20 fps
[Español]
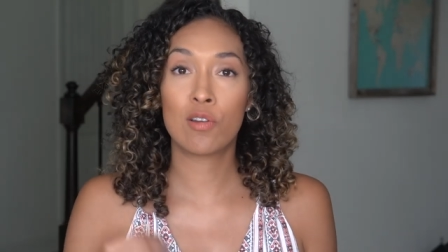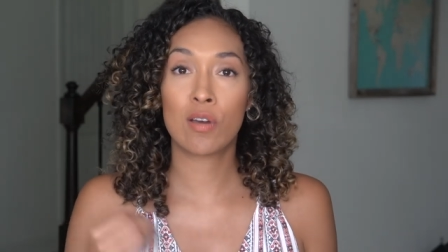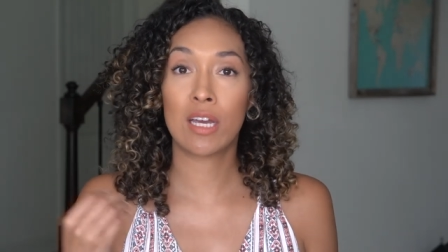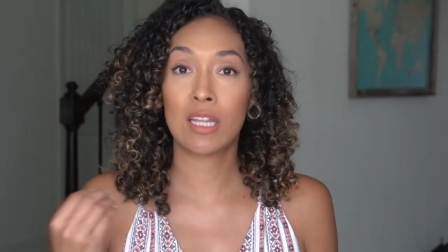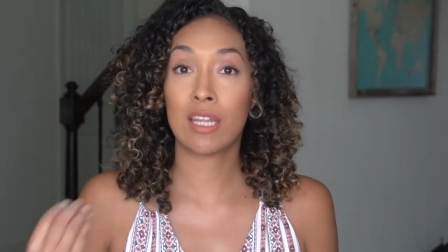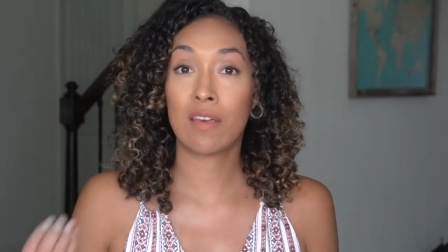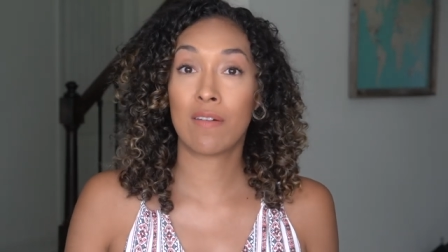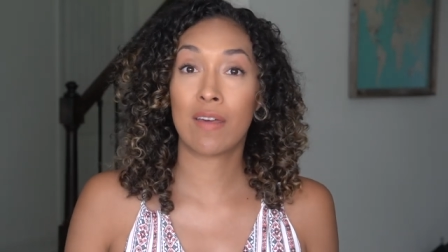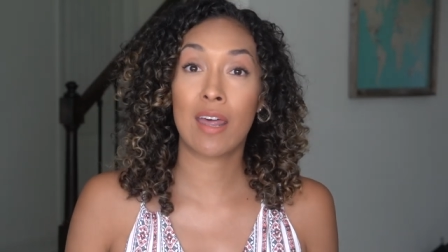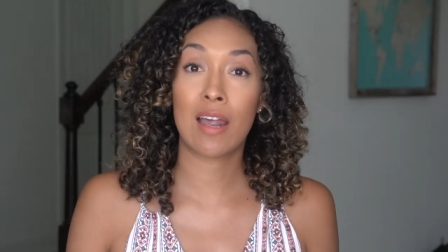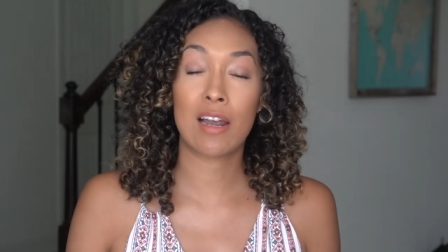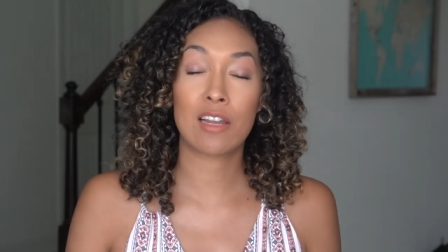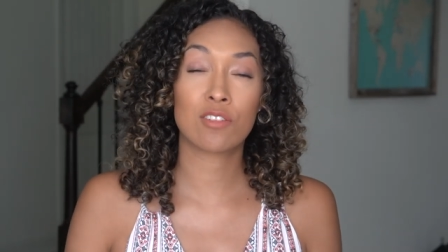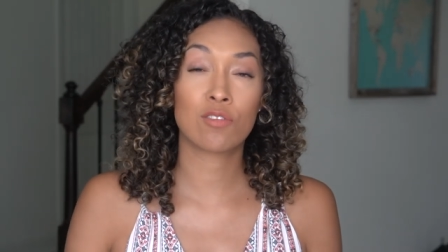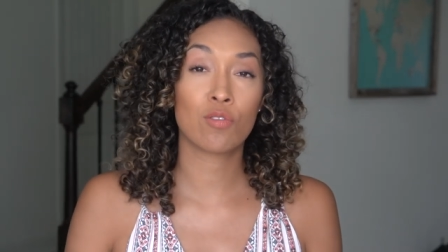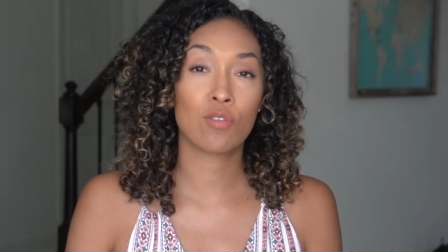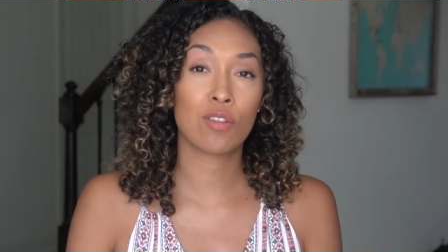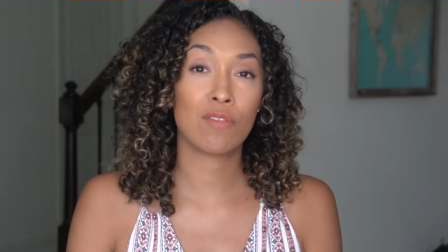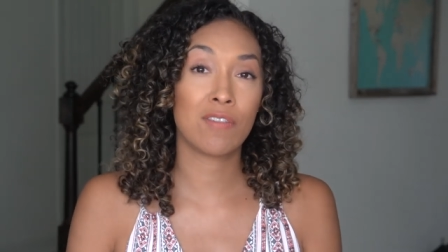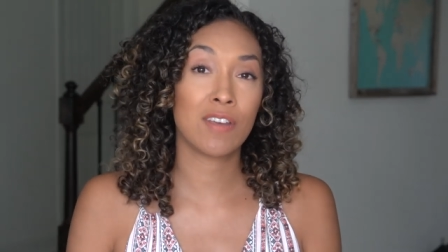lo que te va a dar
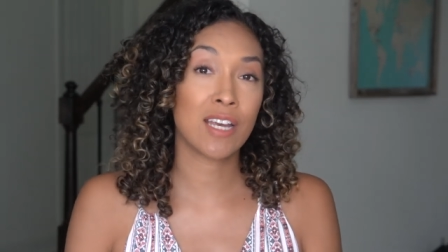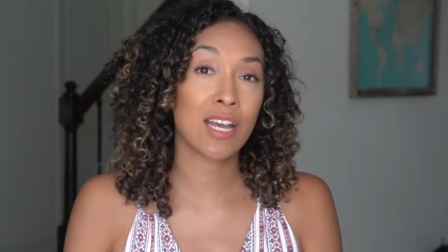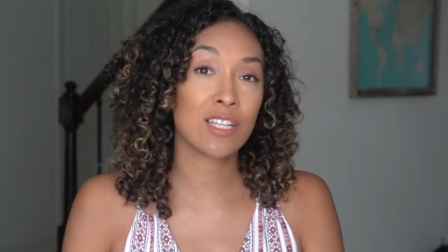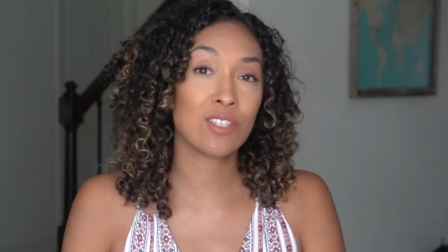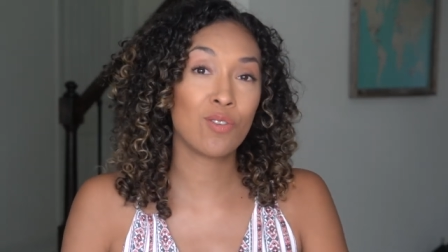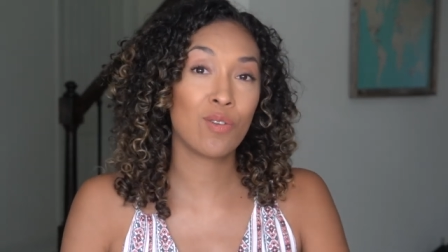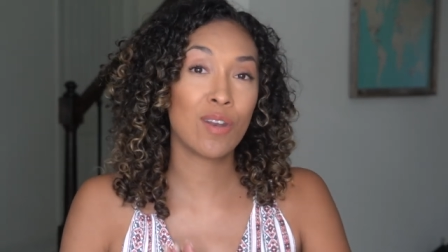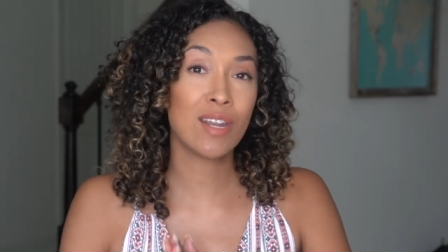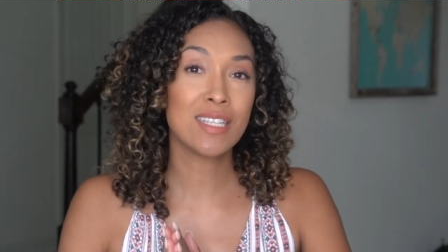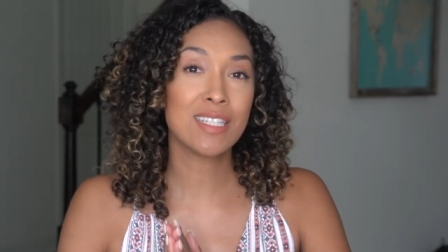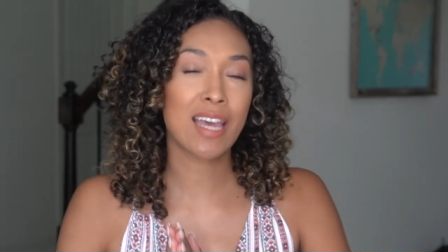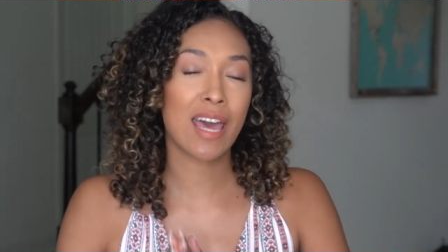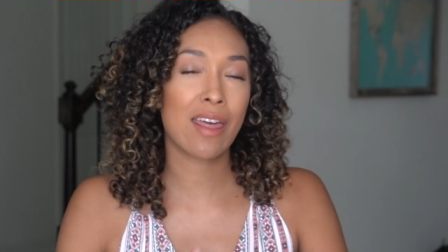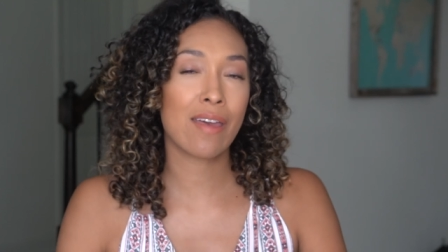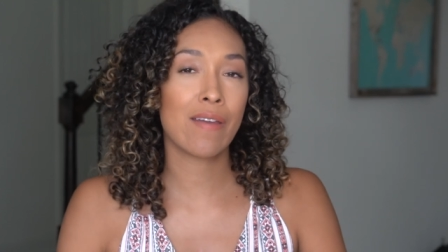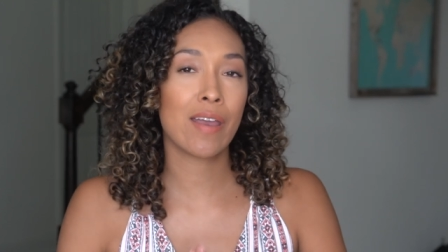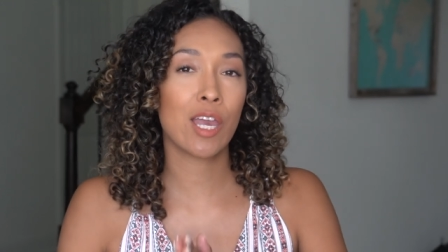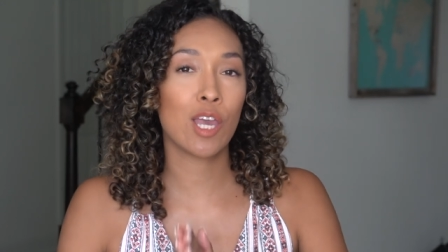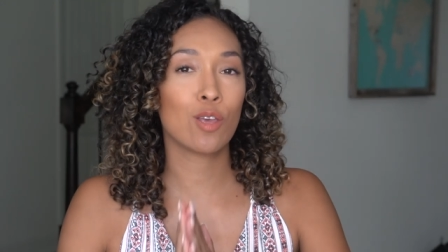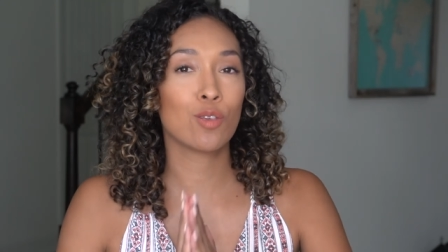las notificaciones
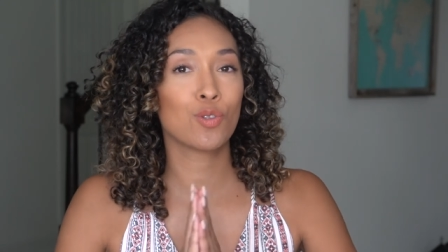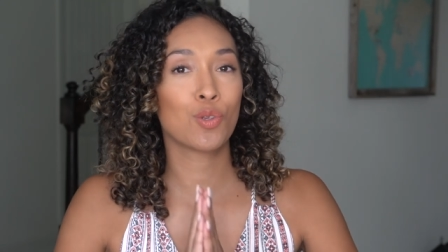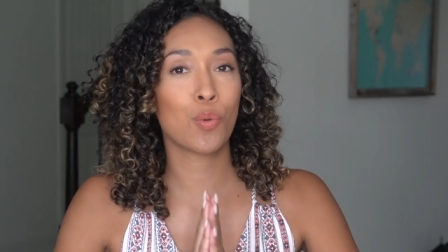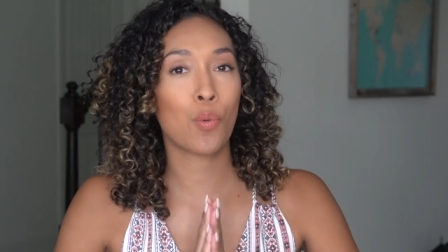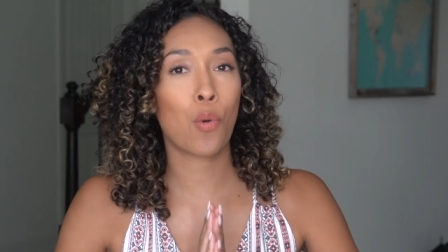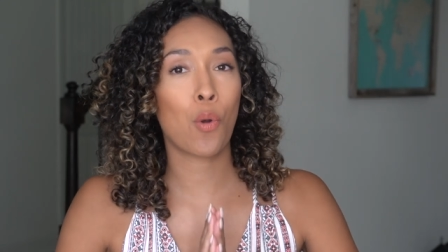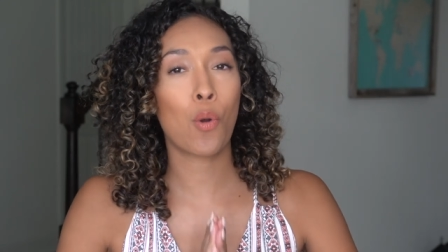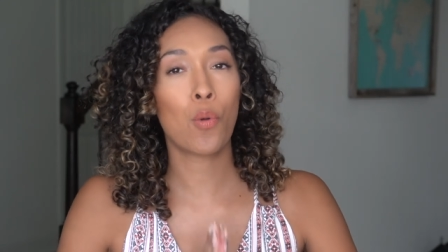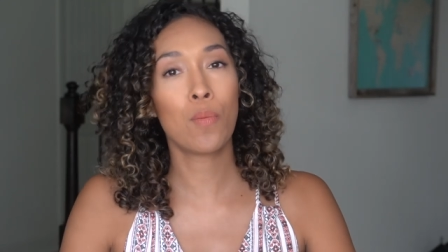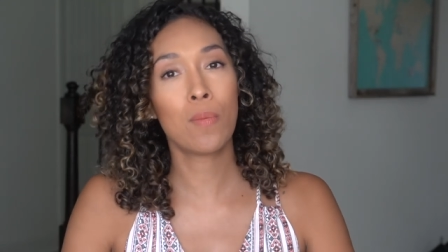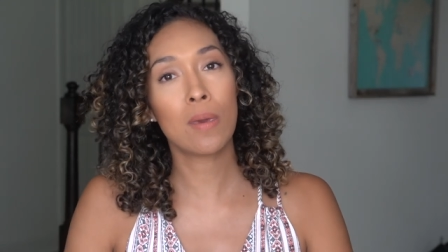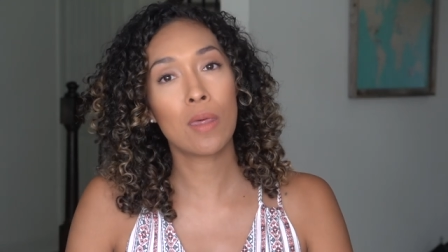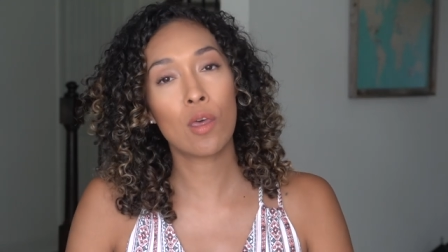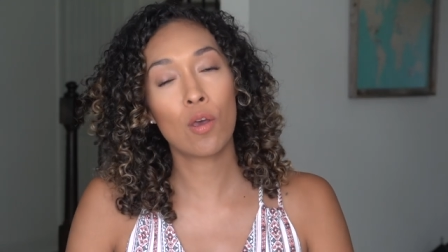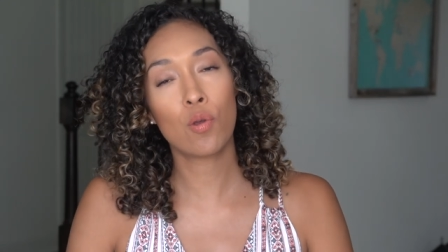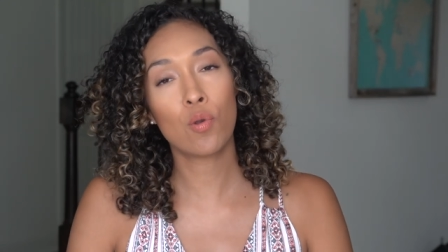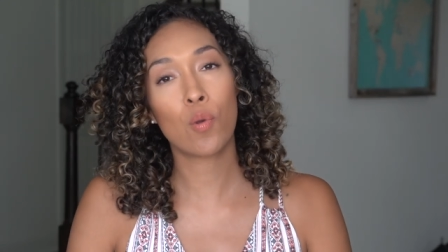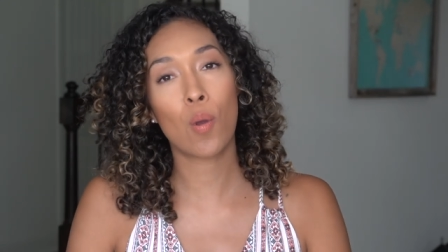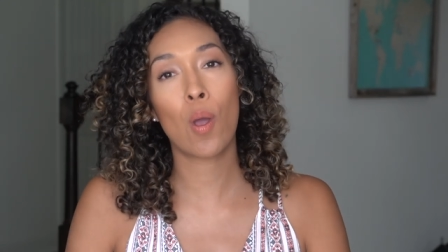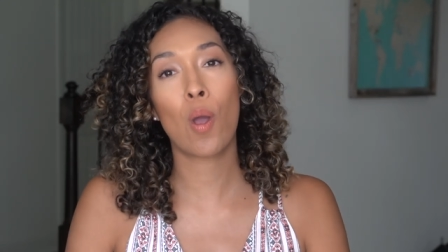cada vez que yo subo un
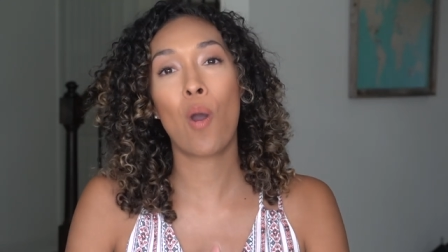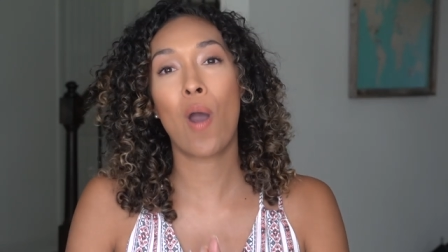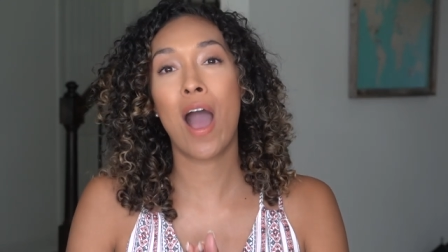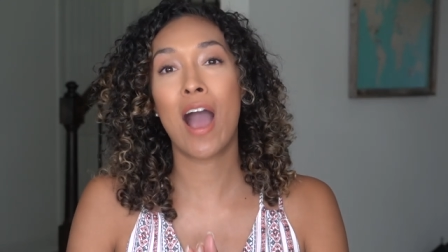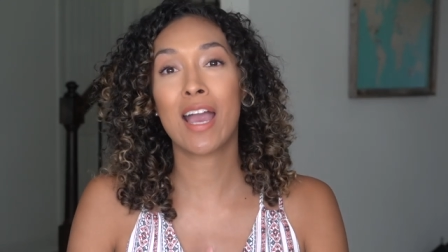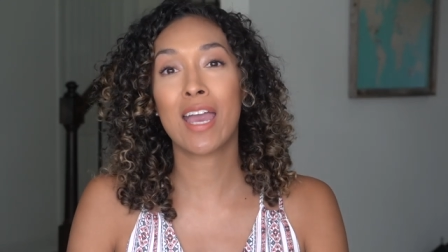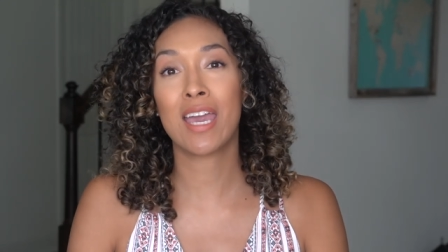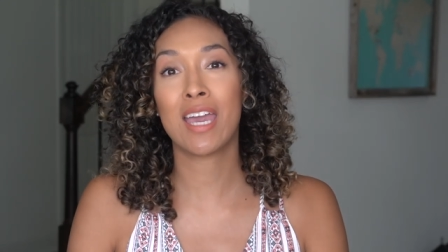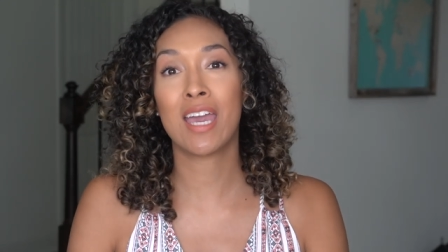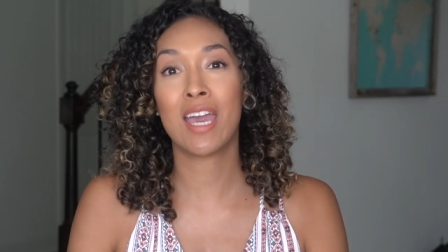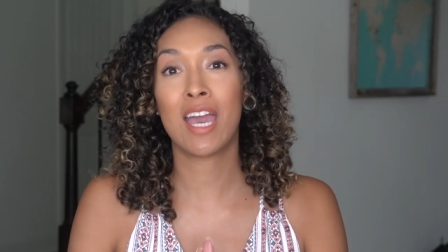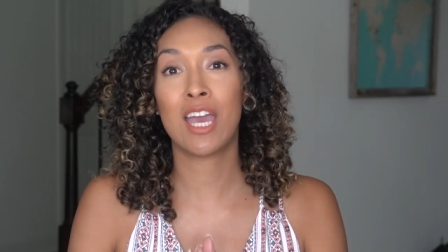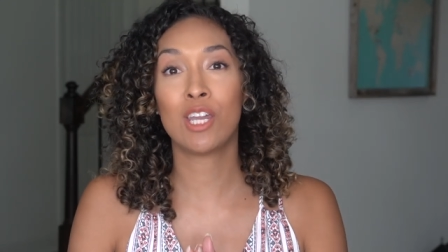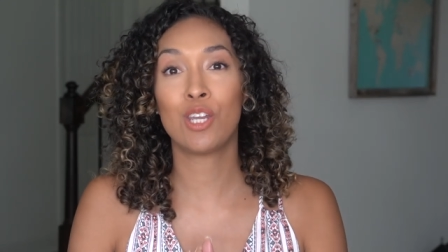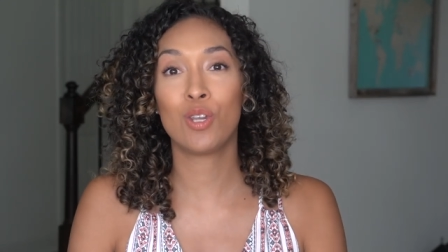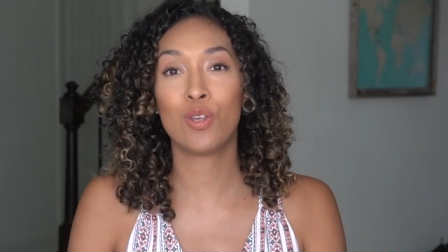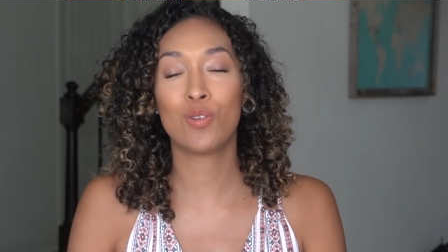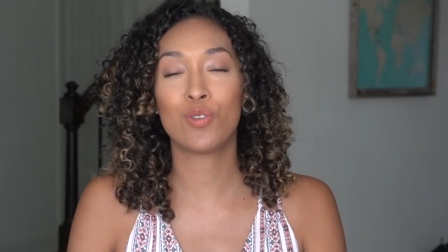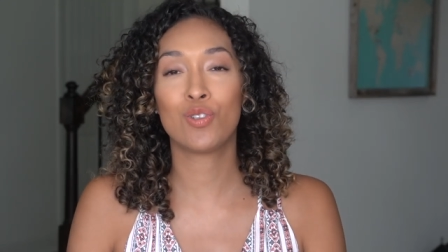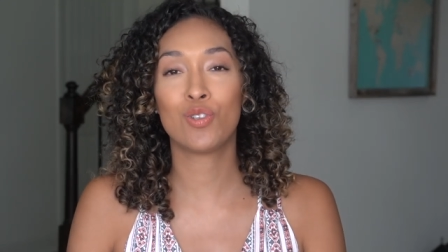video nuevo aquí
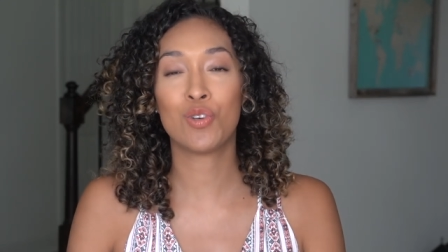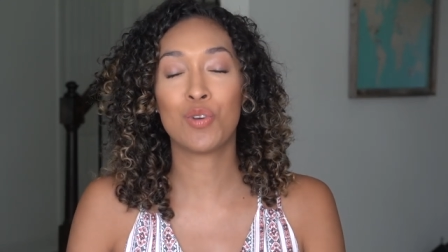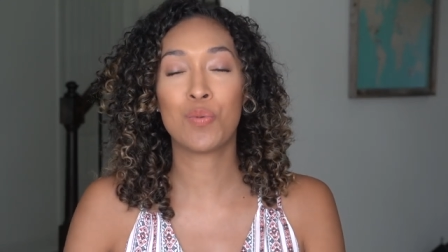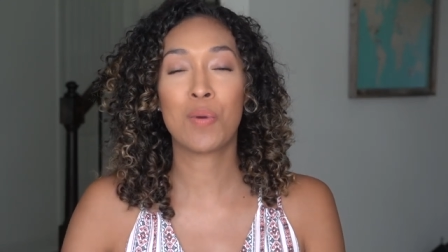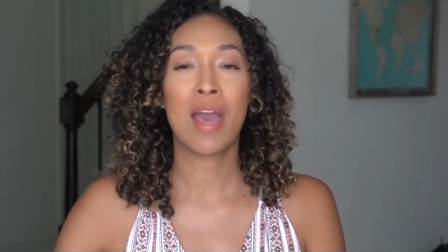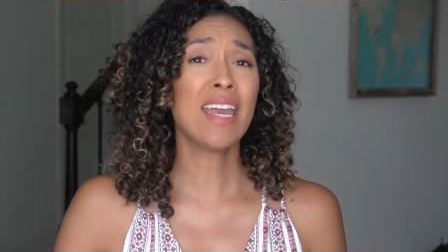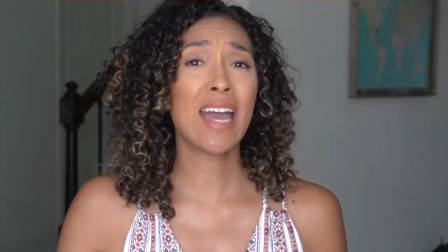en YouTube.